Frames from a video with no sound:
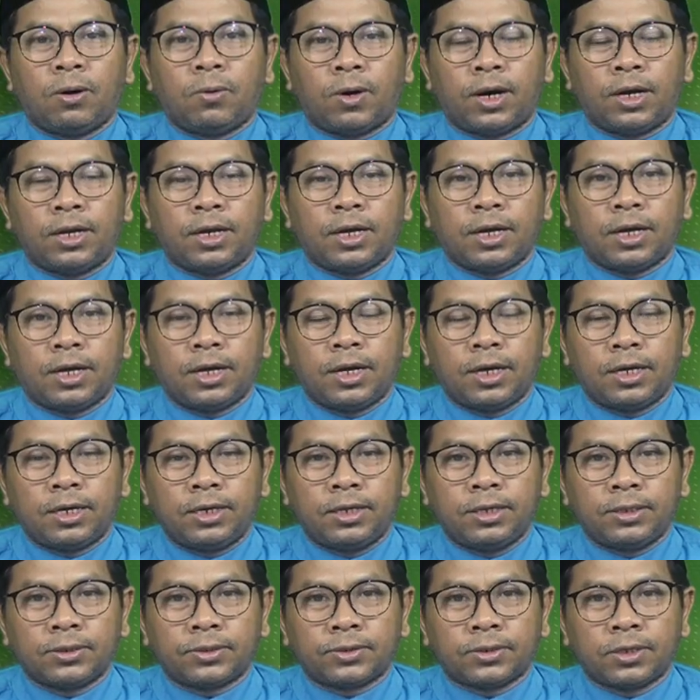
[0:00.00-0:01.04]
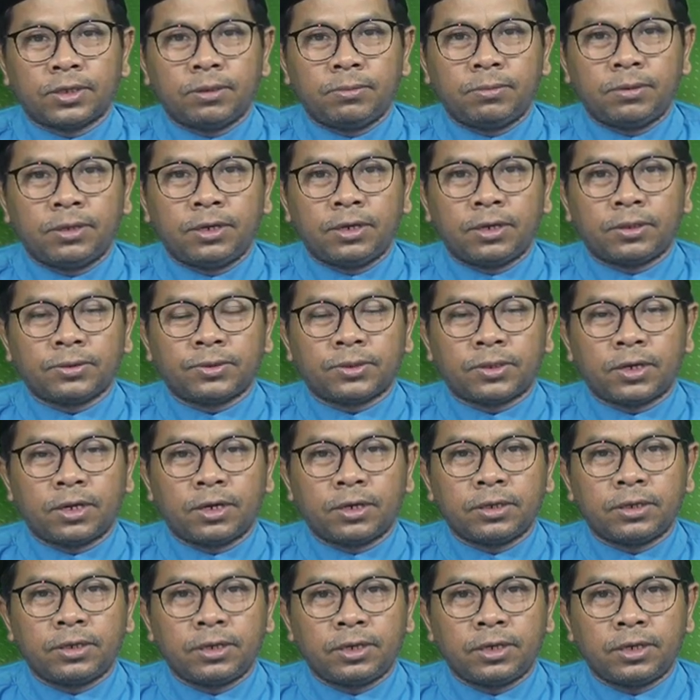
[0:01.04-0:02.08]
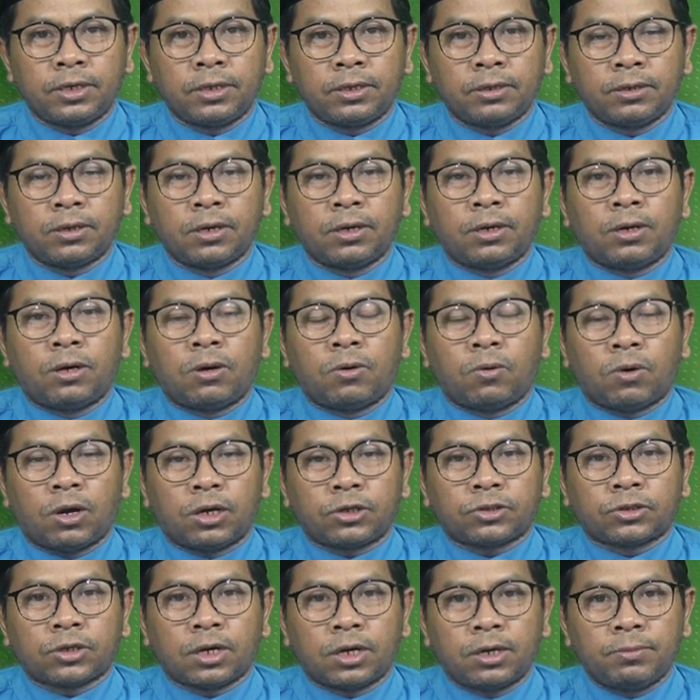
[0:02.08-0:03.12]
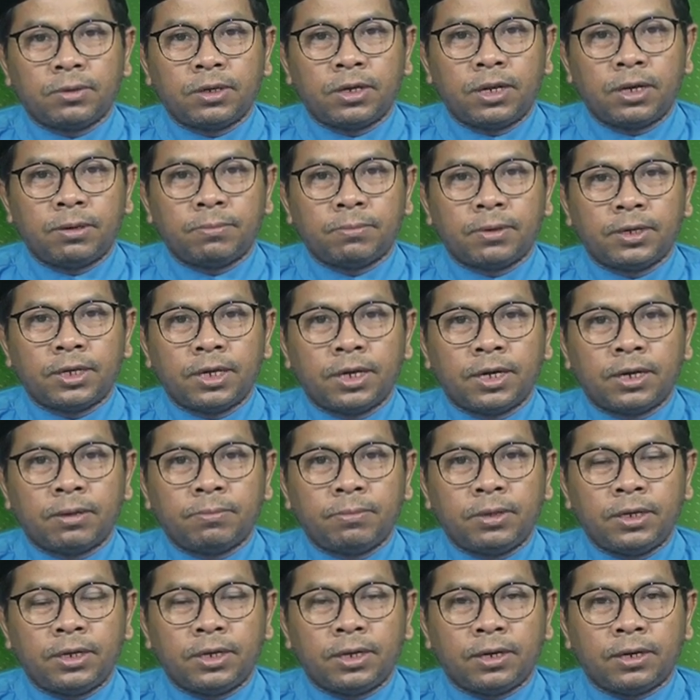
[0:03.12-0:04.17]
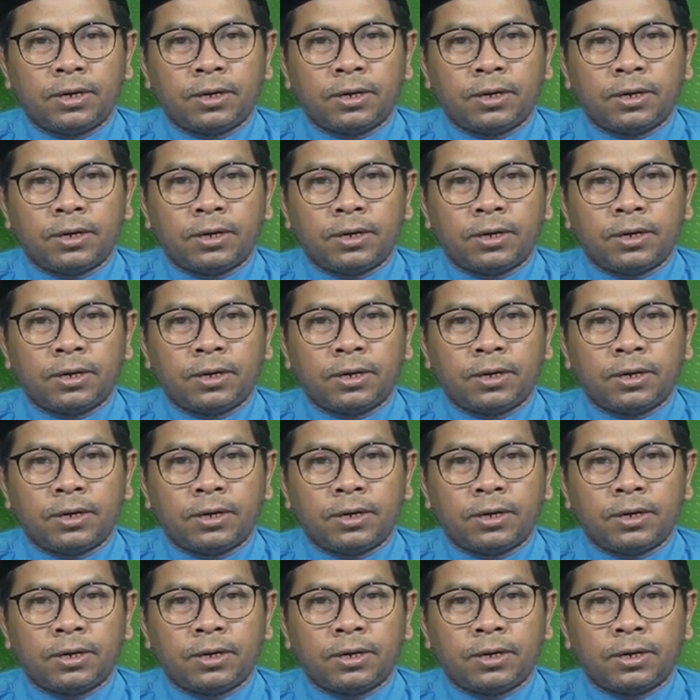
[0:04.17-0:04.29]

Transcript: wa ala alihi tayyibin tahirin wa ashabihil mayamin.